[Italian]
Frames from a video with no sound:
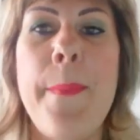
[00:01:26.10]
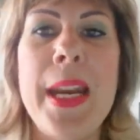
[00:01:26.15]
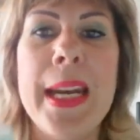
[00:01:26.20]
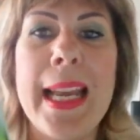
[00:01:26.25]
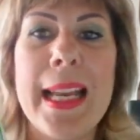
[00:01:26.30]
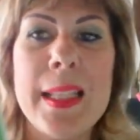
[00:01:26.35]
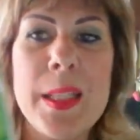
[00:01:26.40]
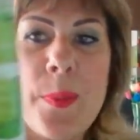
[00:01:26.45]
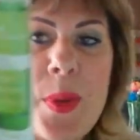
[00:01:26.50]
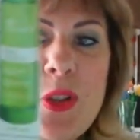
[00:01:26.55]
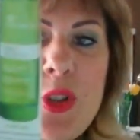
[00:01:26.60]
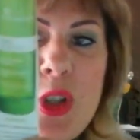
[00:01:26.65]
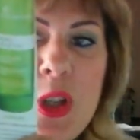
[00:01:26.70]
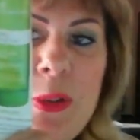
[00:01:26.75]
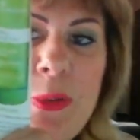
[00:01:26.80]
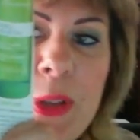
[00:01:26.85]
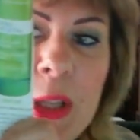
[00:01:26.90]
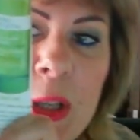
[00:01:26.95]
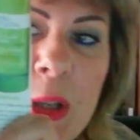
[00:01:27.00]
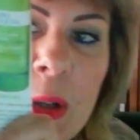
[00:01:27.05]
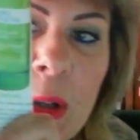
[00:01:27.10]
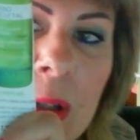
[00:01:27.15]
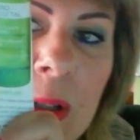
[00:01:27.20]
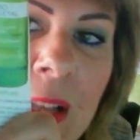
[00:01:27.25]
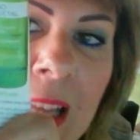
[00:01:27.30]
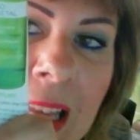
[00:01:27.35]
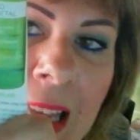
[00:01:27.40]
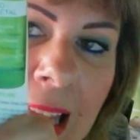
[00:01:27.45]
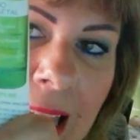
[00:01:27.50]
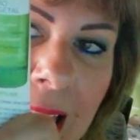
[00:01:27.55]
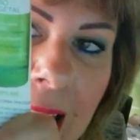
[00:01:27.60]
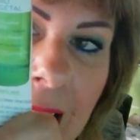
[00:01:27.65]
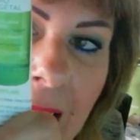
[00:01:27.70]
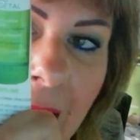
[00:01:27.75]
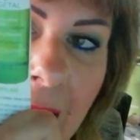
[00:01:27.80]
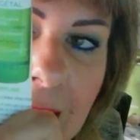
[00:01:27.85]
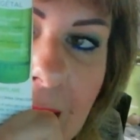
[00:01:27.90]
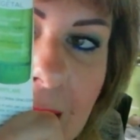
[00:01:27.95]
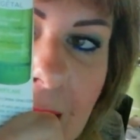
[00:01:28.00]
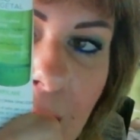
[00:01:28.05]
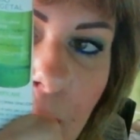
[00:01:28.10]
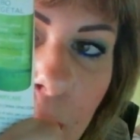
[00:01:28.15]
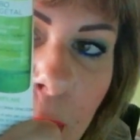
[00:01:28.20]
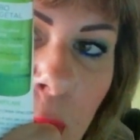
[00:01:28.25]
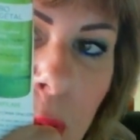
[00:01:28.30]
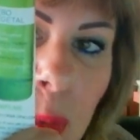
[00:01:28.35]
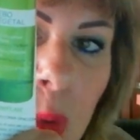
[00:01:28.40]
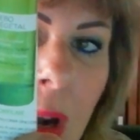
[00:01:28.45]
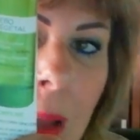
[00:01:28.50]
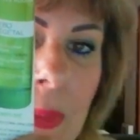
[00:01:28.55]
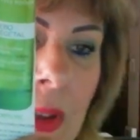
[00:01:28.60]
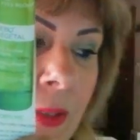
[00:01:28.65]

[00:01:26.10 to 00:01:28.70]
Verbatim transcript: Perché è specifico eh, essere formula